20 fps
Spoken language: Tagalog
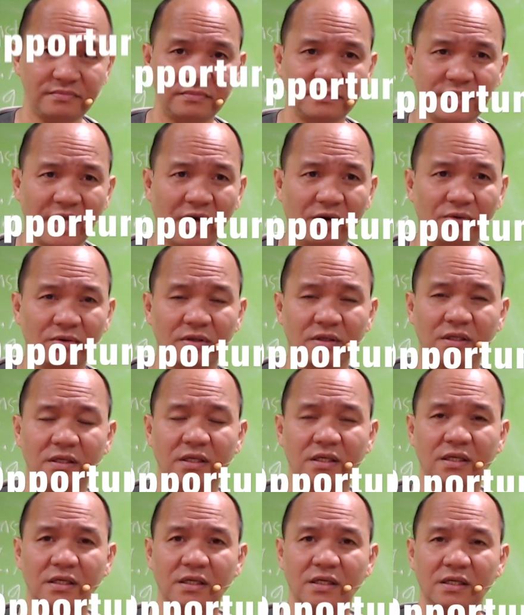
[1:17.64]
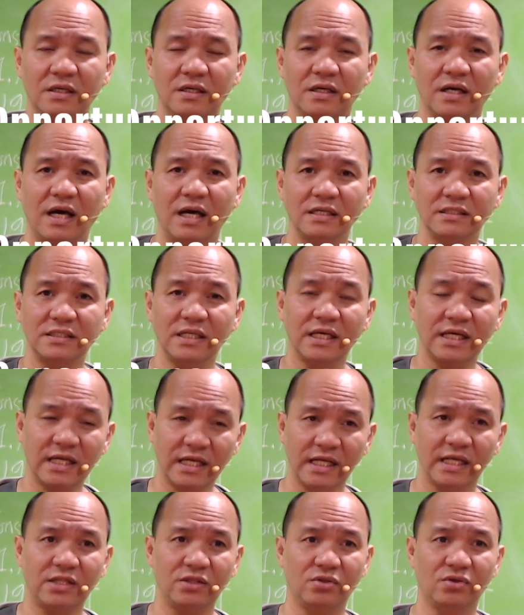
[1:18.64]
Now, ang
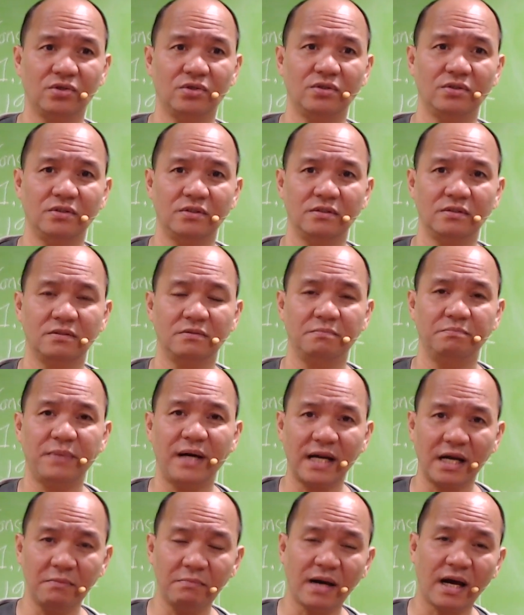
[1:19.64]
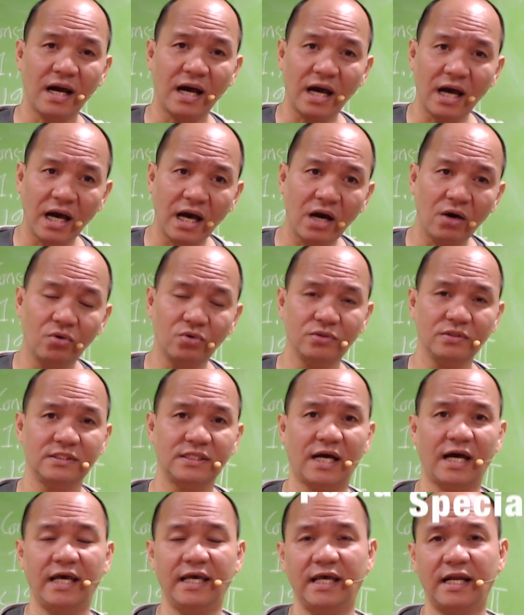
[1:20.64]
sekreto para makaahon
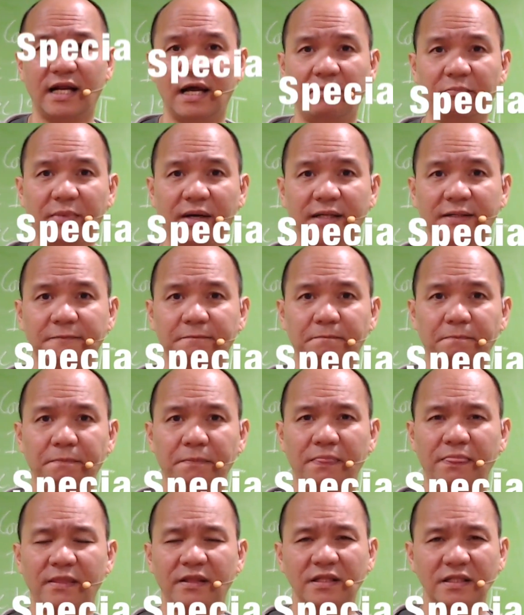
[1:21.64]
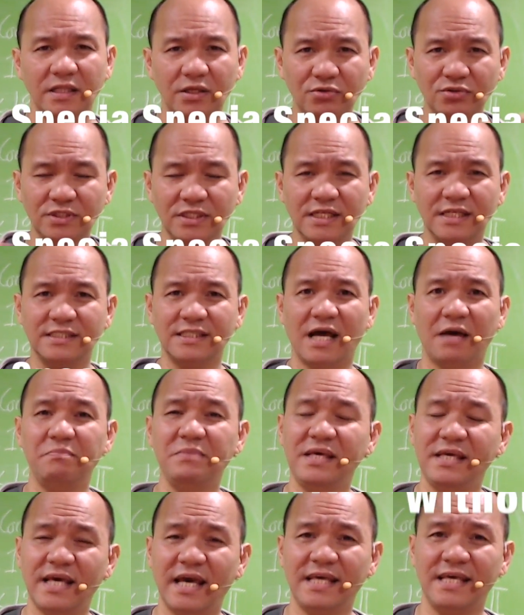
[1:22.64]
sa kahirapan, hindi ko
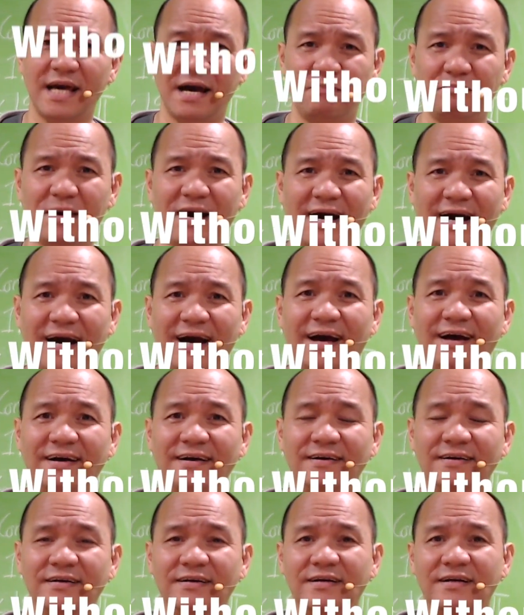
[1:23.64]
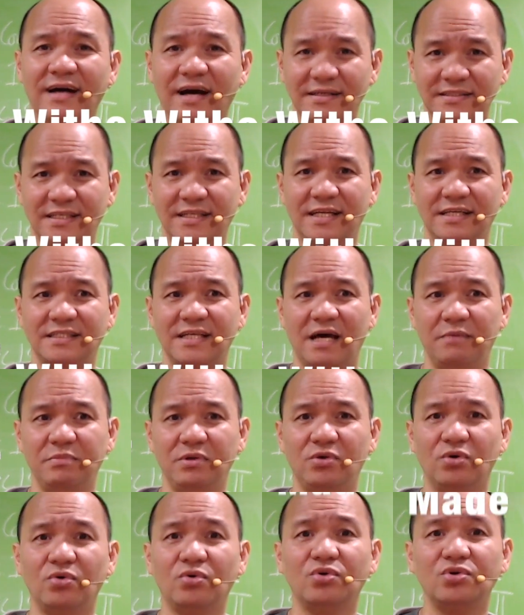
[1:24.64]
sinasabing yayaman ka. Ang sinasabi
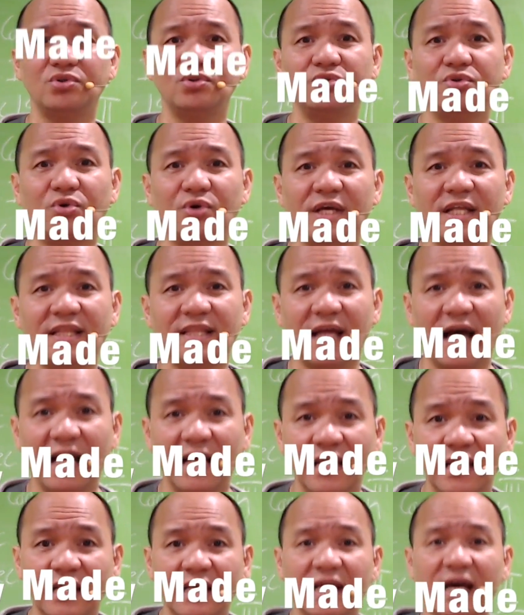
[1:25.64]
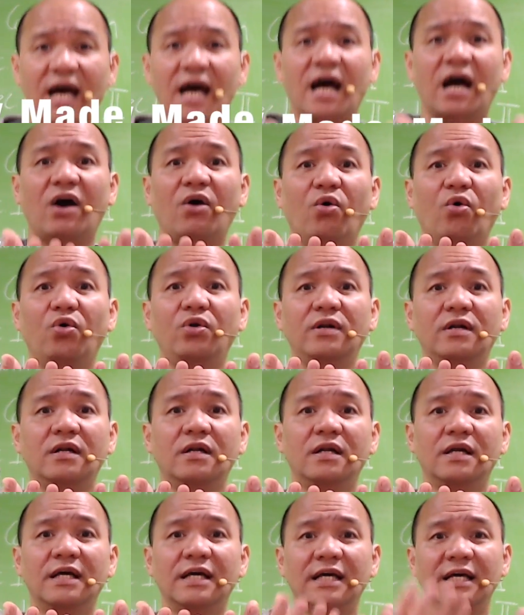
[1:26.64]
ko, gusto kitang iahon.
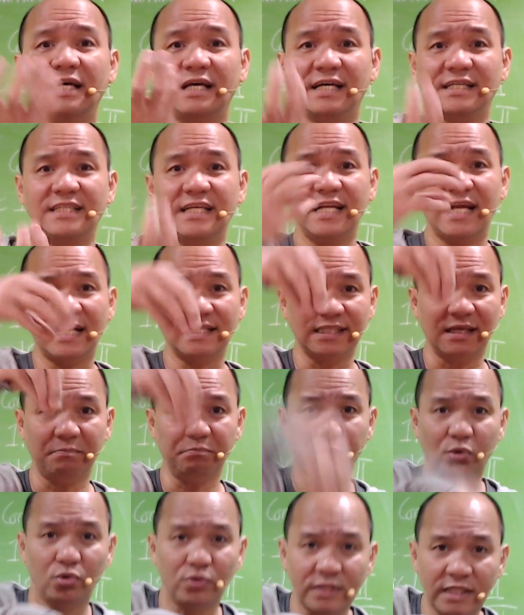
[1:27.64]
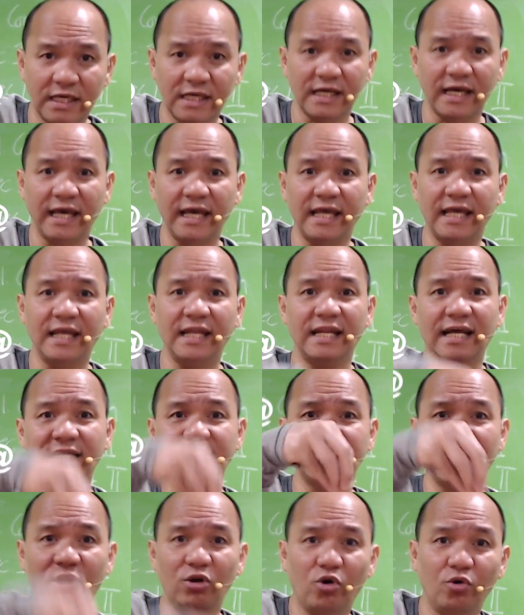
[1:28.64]
Kasi nasa putik ka eh,
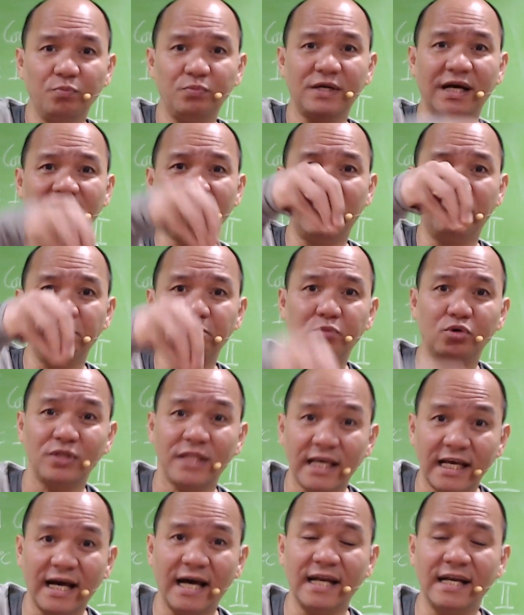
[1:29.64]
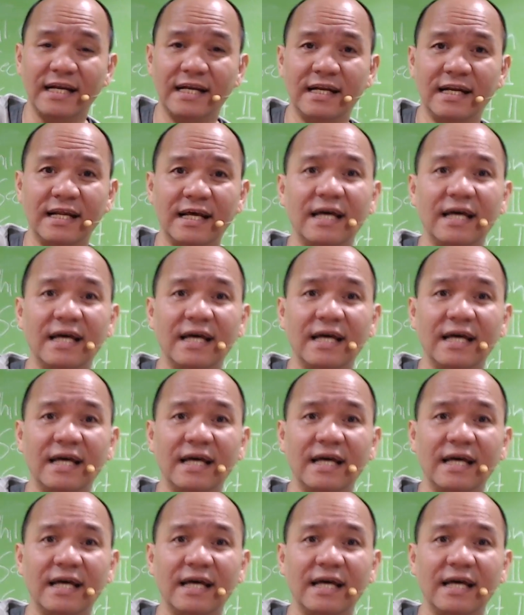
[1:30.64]
nasa loob ka ng putikan